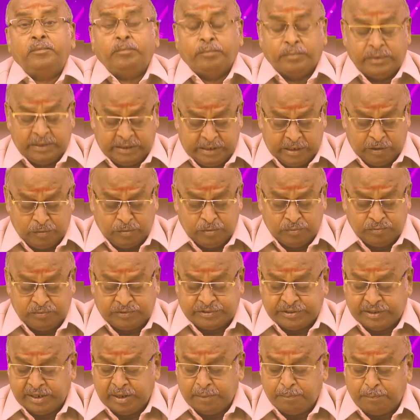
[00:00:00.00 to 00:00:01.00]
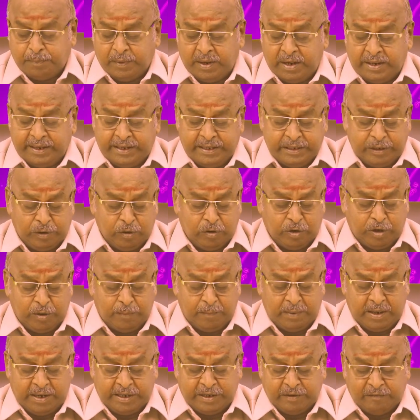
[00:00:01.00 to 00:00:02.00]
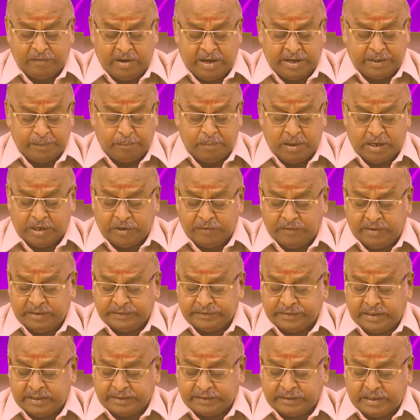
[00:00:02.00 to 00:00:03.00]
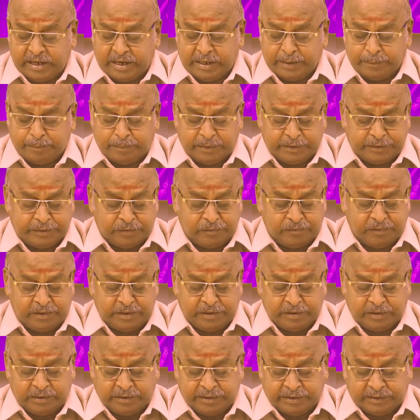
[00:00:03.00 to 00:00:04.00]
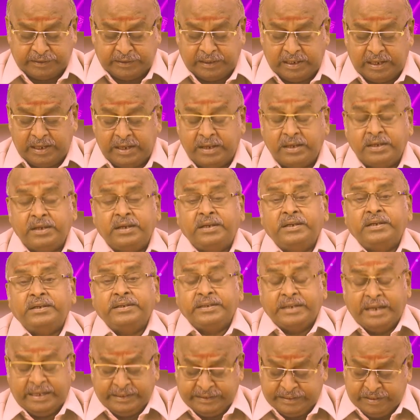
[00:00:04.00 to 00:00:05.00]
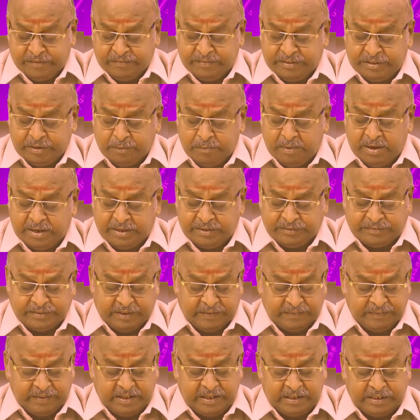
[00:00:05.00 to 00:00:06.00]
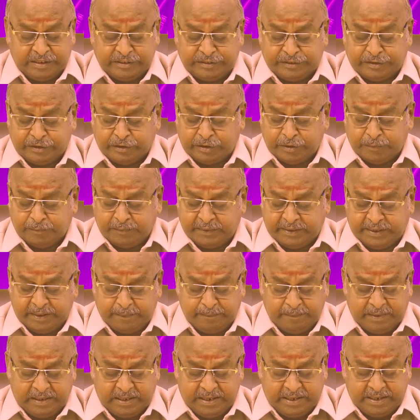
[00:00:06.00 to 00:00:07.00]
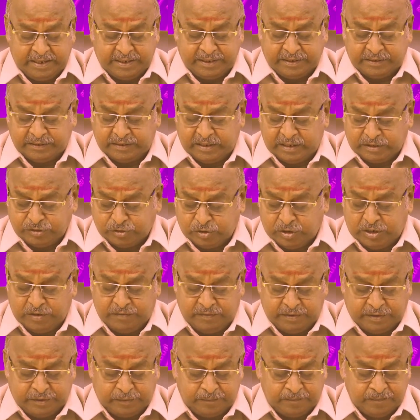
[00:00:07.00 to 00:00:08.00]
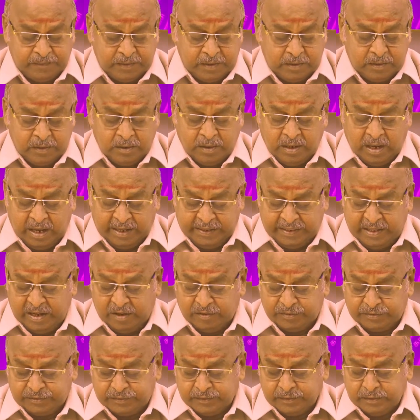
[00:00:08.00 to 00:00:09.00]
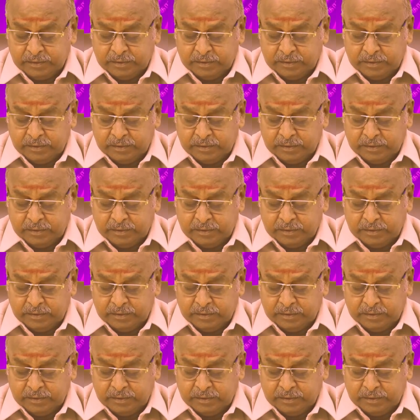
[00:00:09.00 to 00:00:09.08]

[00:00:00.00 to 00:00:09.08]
மிகவும் சிறப்பான யோகமான வாரமாகவே தான் காணப்பட்டு வருங்கிறதுல எந்த விதமான சந்தேகத்துக்கும் இடமில்லை என்று தான் சொல்ல வேண்டும் அதாவது